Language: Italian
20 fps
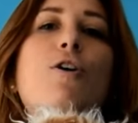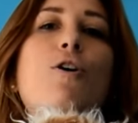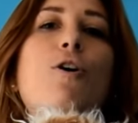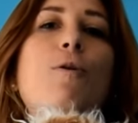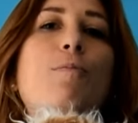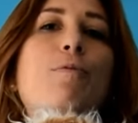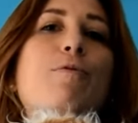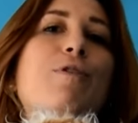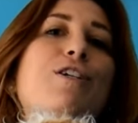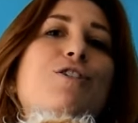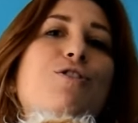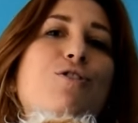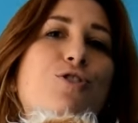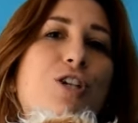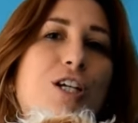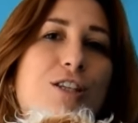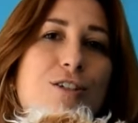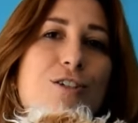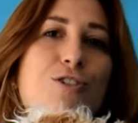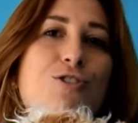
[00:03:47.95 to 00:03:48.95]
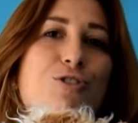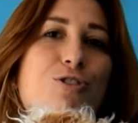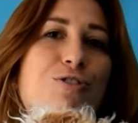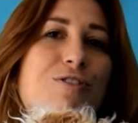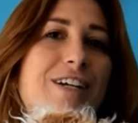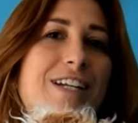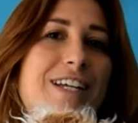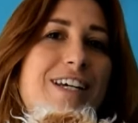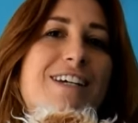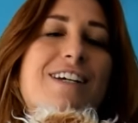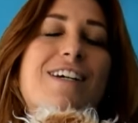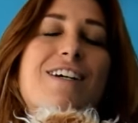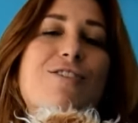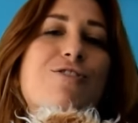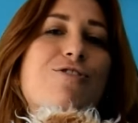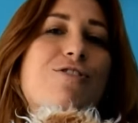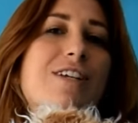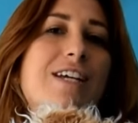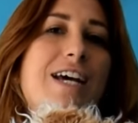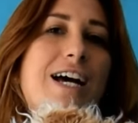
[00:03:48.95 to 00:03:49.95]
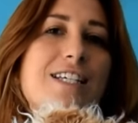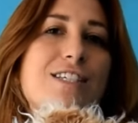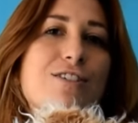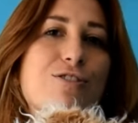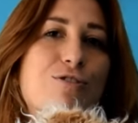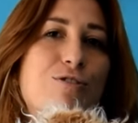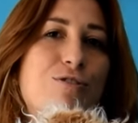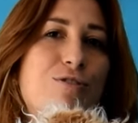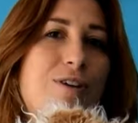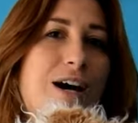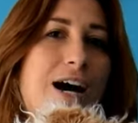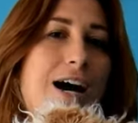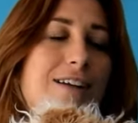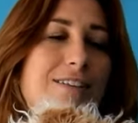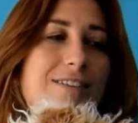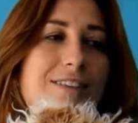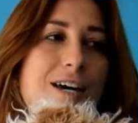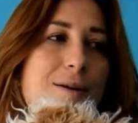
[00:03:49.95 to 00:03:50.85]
oppure i soggetti giovani che non riescono a